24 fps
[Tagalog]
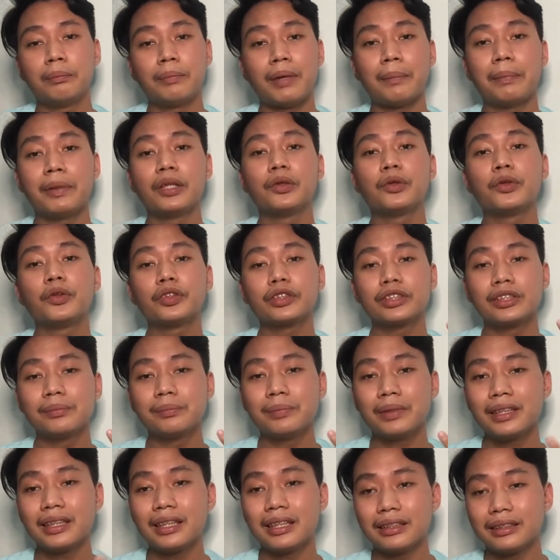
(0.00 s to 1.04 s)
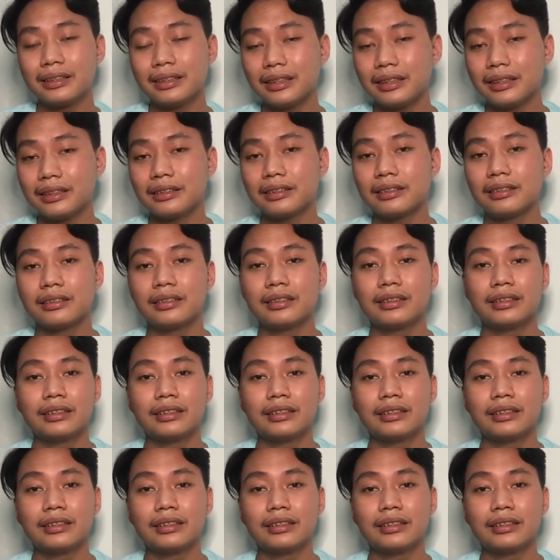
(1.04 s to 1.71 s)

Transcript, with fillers: papalungkotin pa natin.